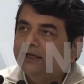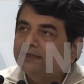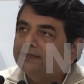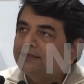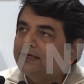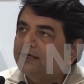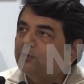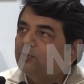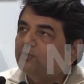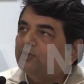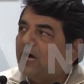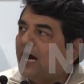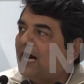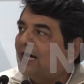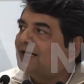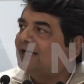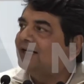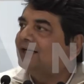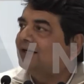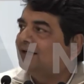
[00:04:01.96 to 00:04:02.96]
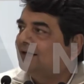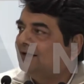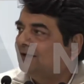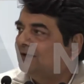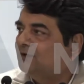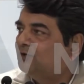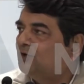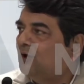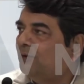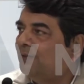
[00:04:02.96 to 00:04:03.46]
इसके कुछ आंकड़े
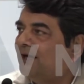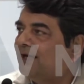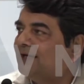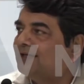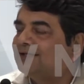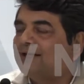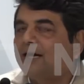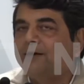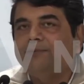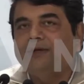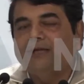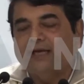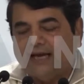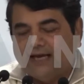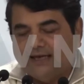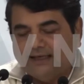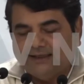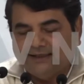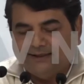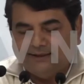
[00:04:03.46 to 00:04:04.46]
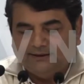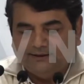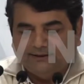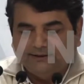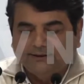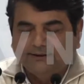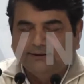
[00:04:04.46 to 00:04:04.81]
जो हमारे सामने आए हैं